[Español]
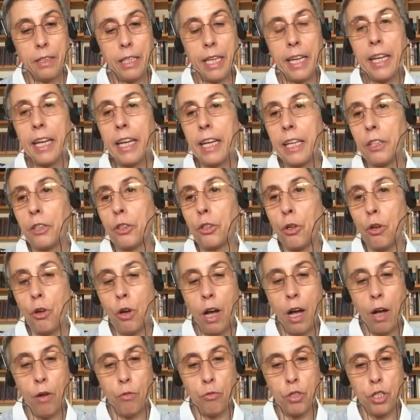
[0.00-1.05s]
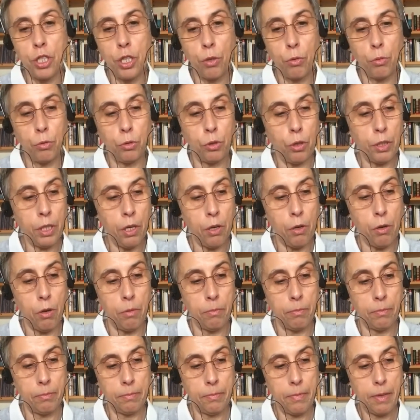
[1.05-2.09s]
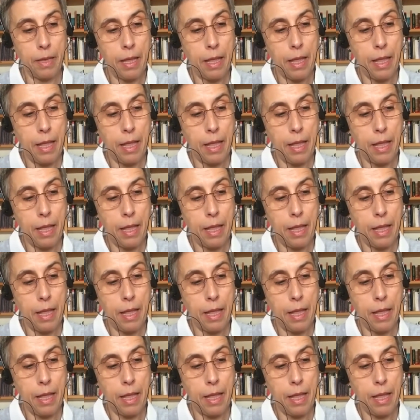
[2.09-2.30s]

le engendró a un segundo hijo